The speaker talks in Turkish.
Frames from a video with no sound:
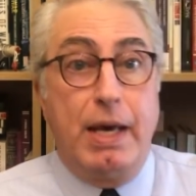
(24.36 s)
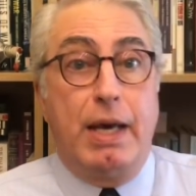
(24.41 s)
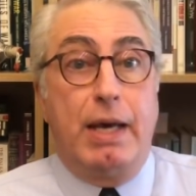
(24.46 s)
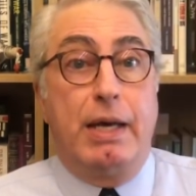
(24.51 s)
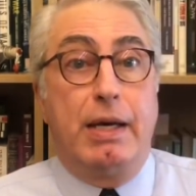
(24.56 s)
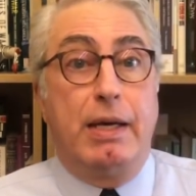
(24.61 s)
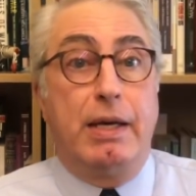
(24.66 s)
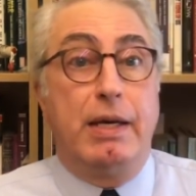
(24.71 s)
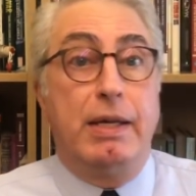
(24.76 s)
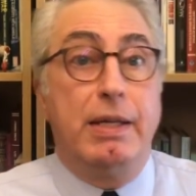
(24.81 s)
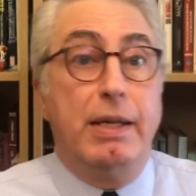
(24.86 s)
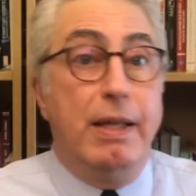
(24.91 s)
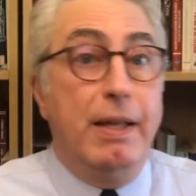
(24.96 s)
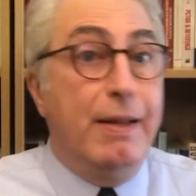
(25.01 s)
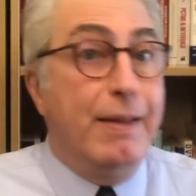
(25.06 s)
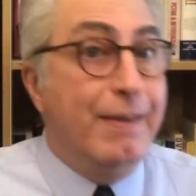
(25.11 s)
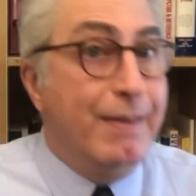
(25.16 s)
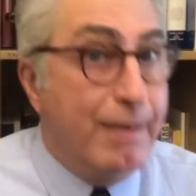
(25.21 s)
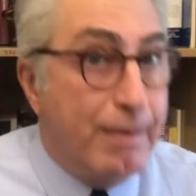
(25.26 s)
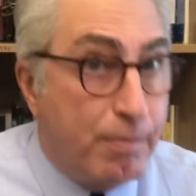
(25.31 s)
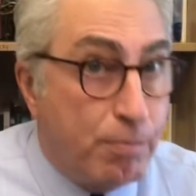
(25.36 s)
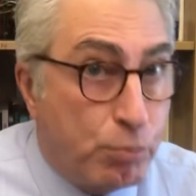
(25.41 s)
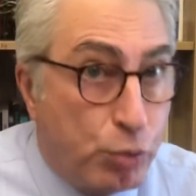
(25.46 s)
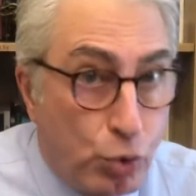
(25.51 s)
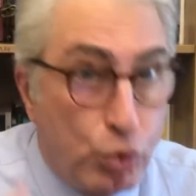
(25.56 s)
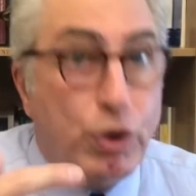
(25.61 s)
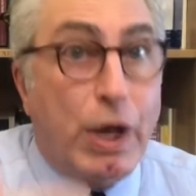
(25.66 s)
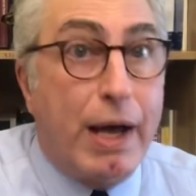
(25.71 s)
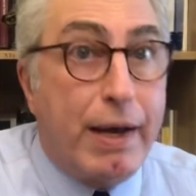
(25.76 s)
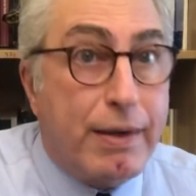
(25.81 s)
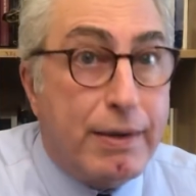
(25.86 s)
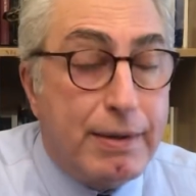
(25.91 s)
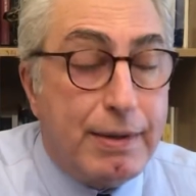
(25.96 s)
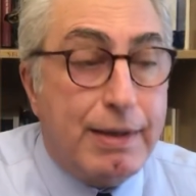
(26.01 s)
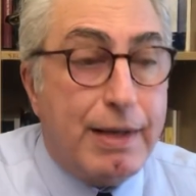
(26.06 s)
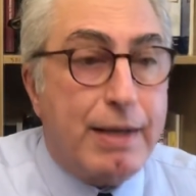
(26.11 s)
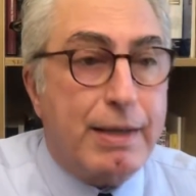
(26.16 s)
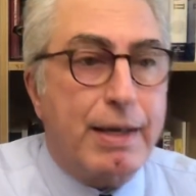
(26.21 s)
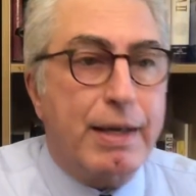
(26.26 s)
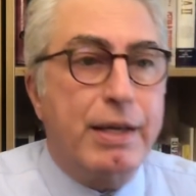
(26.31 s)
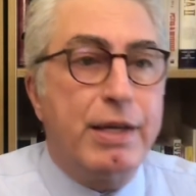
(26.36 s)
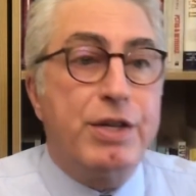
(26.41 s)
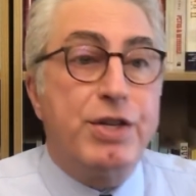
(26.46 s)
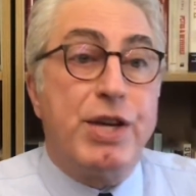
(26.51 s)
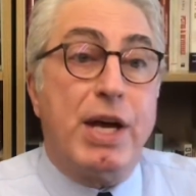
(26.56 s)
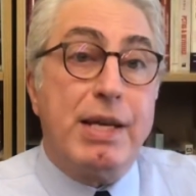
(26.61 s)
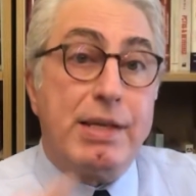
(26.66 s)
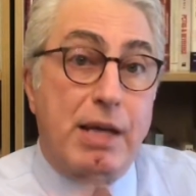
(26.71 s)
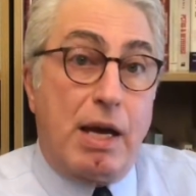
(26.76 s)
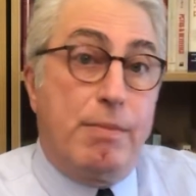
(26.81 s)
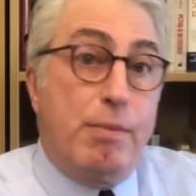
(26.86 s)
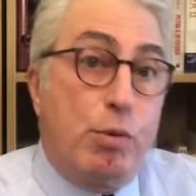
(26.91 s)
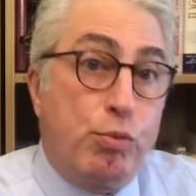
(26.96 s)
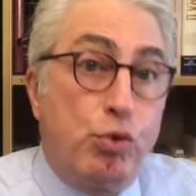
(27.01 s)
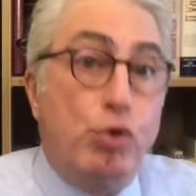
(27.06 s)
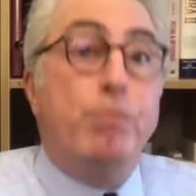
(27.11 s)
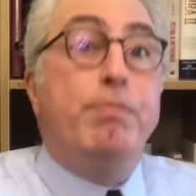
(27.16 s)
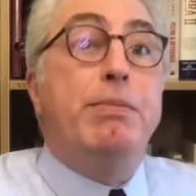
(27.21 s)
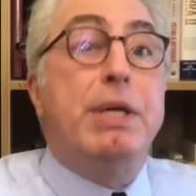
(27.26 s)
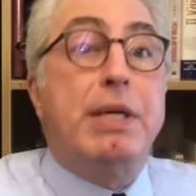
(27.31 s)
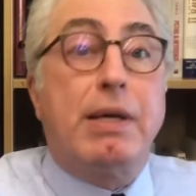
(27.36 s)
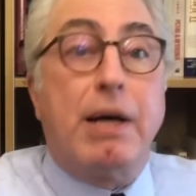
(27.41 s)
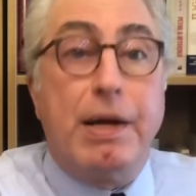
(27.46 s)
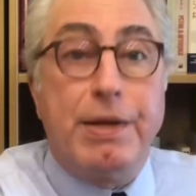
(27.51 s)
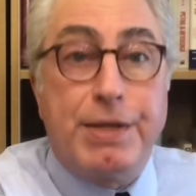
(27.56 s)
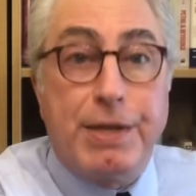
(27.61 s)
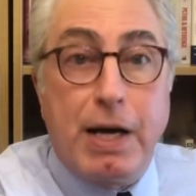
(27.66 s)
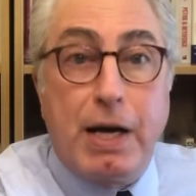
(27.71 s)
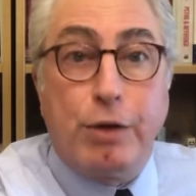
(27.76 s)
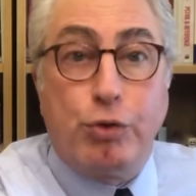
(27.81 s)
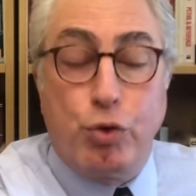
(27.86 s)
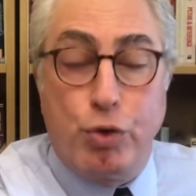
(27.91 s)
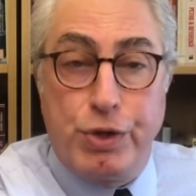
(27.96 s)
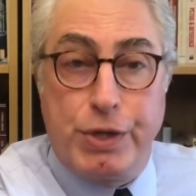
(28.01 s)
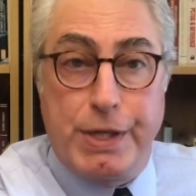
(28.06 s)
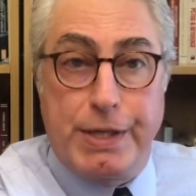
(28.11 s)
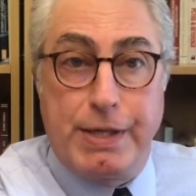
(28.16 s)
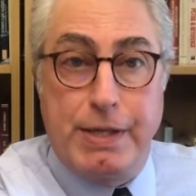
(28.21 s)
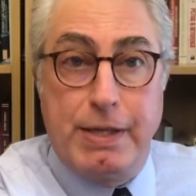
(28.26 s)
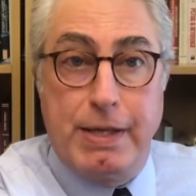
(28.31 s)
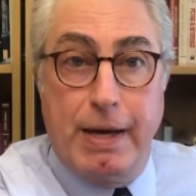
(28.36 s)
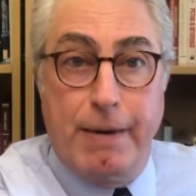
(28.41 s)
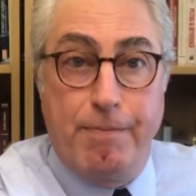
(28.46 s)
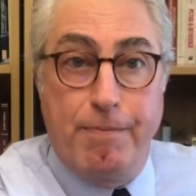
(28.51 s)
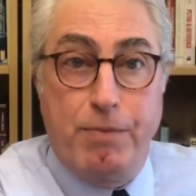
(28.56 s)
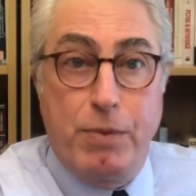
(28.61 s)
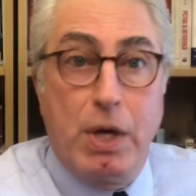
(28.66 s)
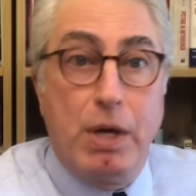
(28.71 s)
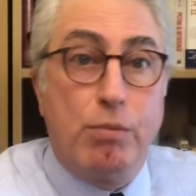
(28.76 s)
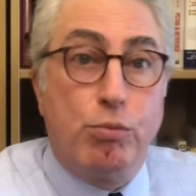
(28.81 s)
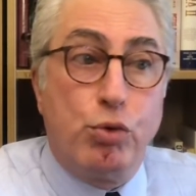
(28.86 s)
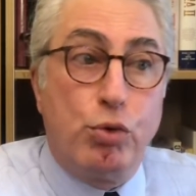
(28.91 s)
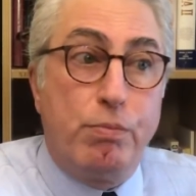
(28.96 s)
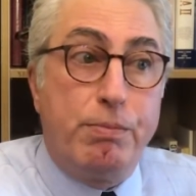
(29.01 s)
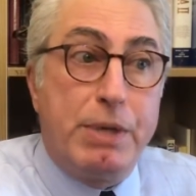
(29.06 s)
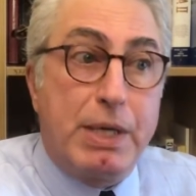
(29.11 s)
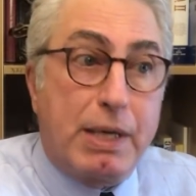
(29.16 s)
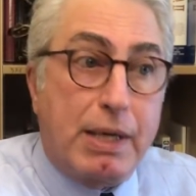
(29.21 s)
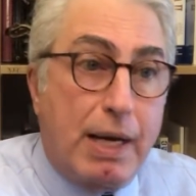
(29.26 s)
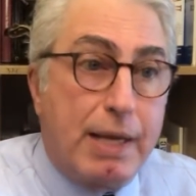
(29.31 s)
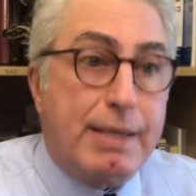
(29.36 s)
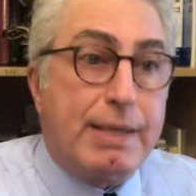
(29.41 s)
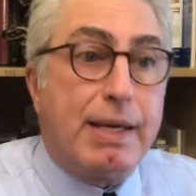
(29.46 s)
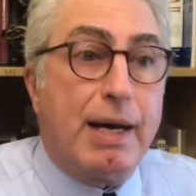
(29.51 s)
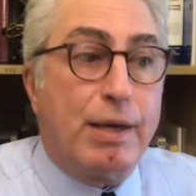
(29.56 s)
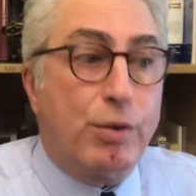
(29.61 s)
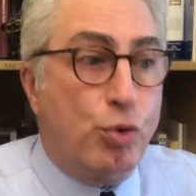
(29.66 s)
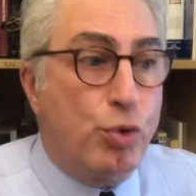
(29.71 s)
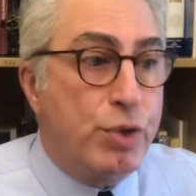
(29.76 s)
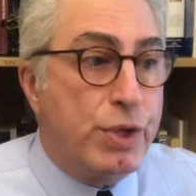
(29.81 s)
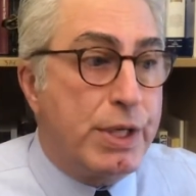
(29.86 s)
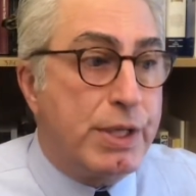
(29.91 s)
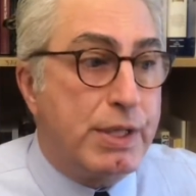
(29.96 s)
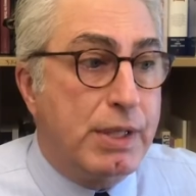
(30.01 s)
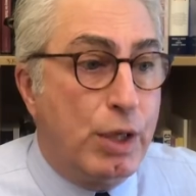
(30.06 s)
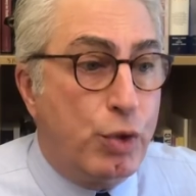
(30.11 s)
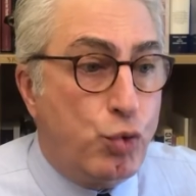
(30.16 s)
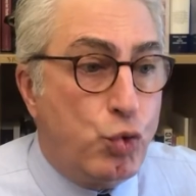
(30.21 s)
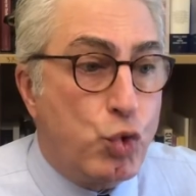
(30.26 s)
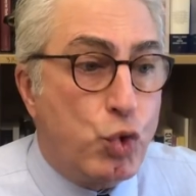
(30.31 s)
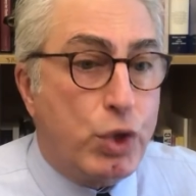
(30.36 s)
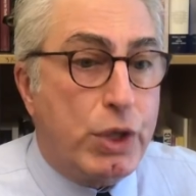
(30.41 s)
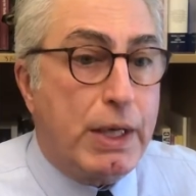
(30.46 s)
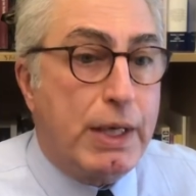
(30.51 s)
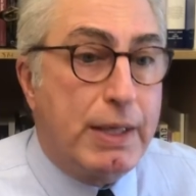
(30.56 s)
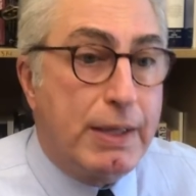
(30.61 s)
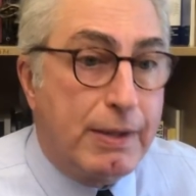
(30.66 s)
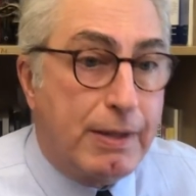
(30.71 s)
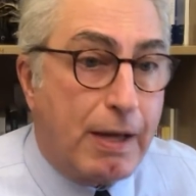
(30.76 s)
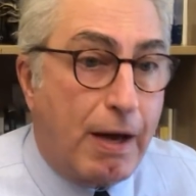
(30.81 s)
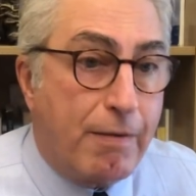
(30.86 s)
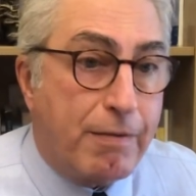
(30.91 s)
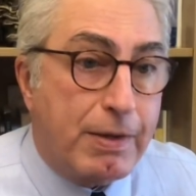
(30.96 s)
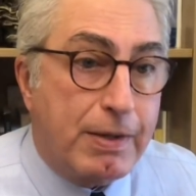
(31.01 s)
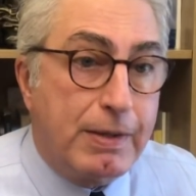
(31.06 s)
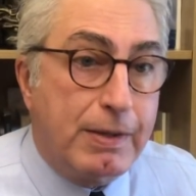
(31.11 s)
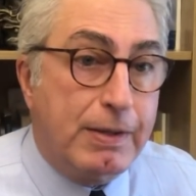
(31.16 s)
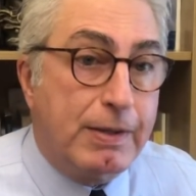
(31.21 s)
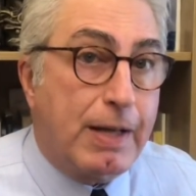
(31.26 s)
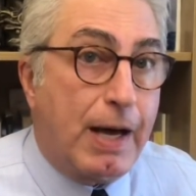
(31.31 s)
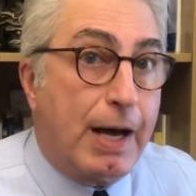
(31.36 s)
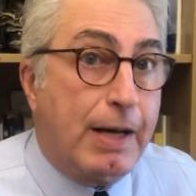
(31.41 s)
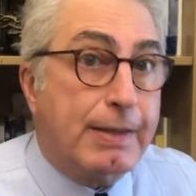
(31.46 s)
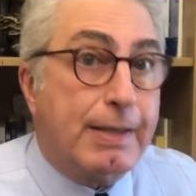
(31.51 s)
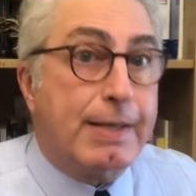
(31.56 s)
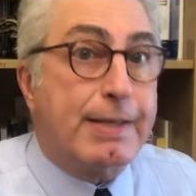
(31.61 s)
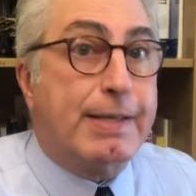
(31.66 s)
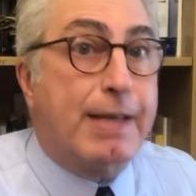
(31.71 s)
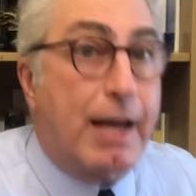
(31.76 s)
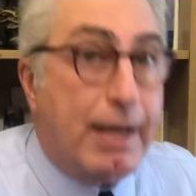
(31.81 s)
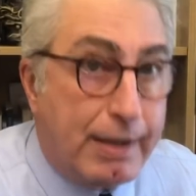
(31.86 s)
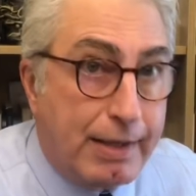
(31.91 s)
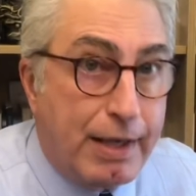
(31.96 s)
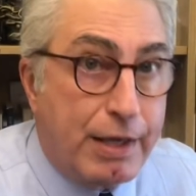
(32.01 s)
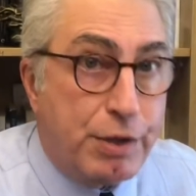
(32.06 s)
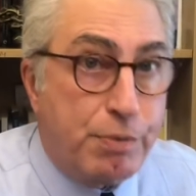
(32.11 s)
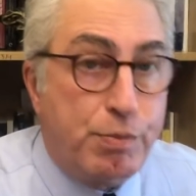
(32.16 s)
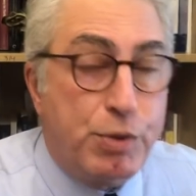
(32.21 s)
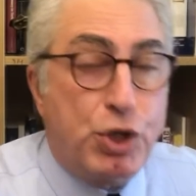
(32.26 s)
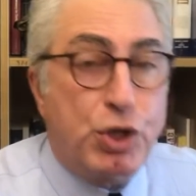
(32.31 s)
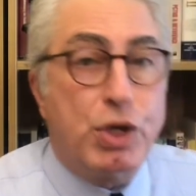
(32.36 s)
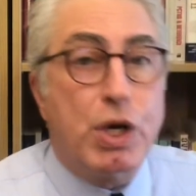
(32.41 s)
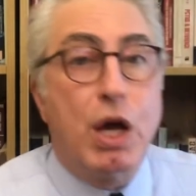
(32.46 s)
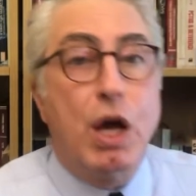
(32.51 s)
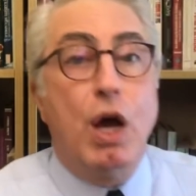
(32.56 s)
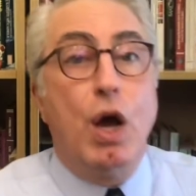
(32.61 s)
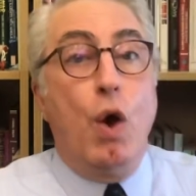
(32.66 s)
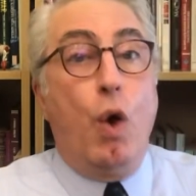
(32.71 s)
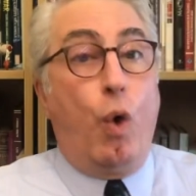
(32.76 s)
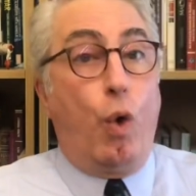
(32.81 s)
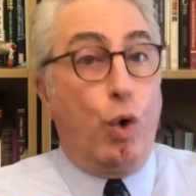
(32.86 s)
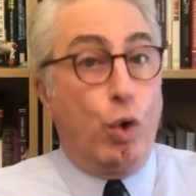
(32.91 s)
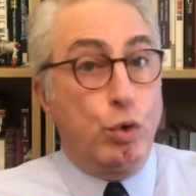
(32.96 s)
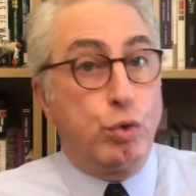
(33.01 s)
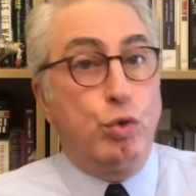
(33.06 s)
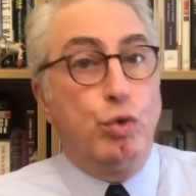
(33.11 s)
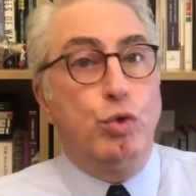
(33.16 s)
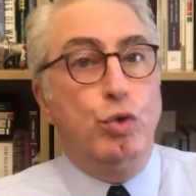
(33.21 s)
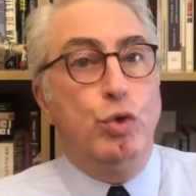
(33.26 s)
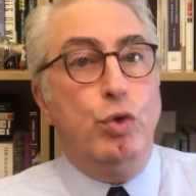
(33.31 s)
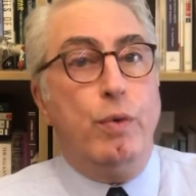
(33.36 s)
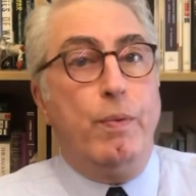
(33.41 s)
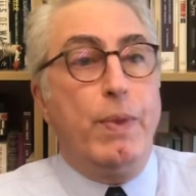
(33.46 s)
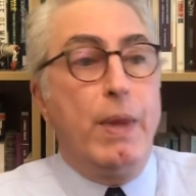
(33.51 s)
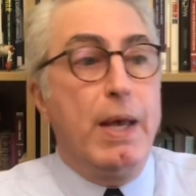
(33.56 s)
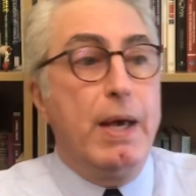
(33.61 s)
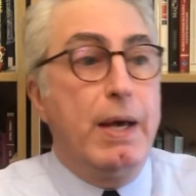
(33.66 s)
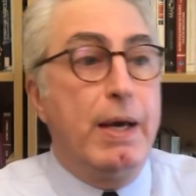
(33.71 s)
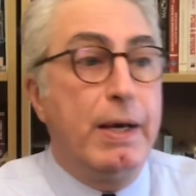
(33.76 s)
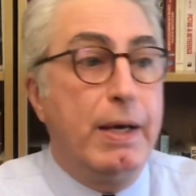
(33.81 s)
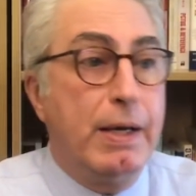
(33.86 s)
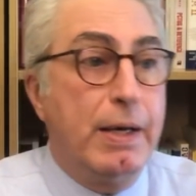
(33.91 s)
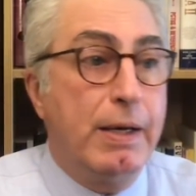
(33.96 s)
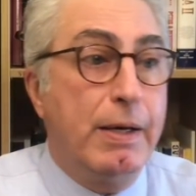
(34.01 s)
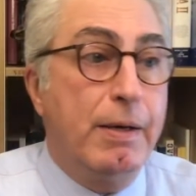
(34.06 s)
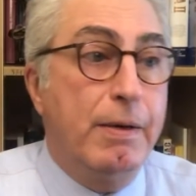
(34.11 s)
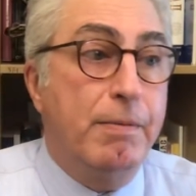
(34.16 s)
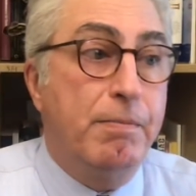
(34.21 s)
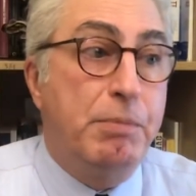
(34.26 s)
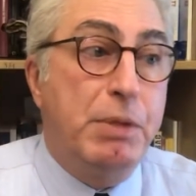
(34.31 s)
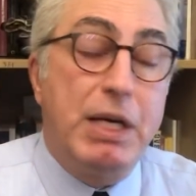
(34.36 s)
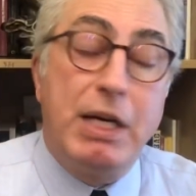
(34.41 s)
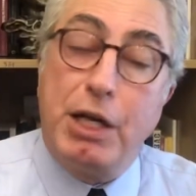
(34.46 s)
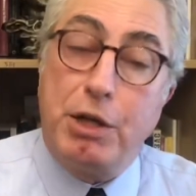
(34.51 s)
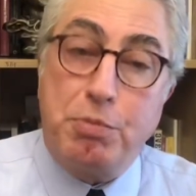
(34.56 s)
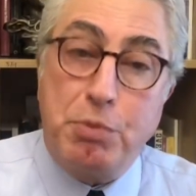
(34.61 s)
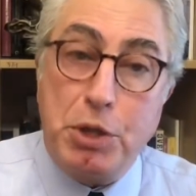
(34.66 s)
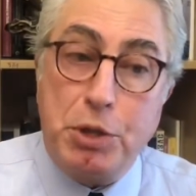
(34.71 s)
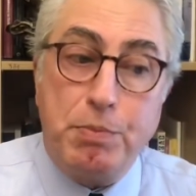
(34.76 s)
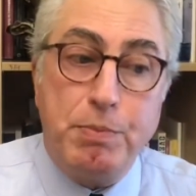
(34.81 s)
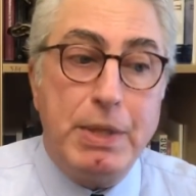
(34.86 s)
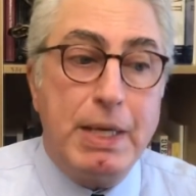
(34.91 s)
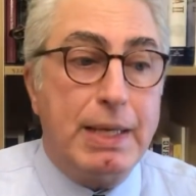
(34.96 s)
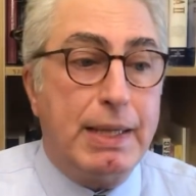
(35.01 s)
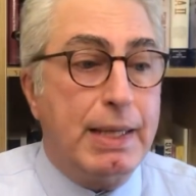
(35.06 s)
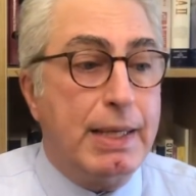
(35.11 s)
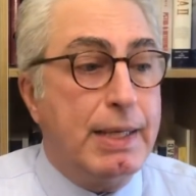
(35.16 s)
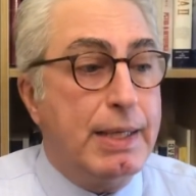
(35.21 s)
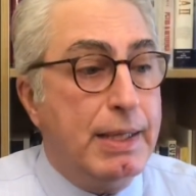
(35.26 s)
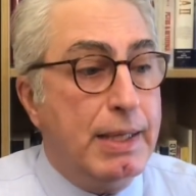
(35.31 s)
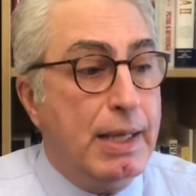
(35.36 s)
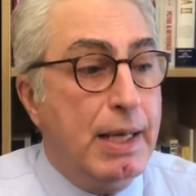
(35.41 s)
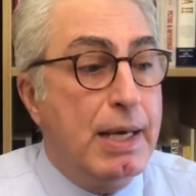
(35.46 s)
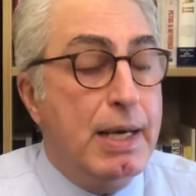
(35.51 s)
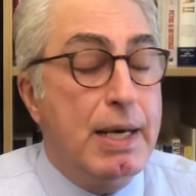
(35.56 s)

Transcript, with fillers: E, bunun ayrıntılarına gireceğiz ama bunun birkaç saat öncesinde bunun birkaç saat öncesinde Türkiye'nin tavrının daha da sertleşmiş olduğunu e, Birleşmiş Milletler'in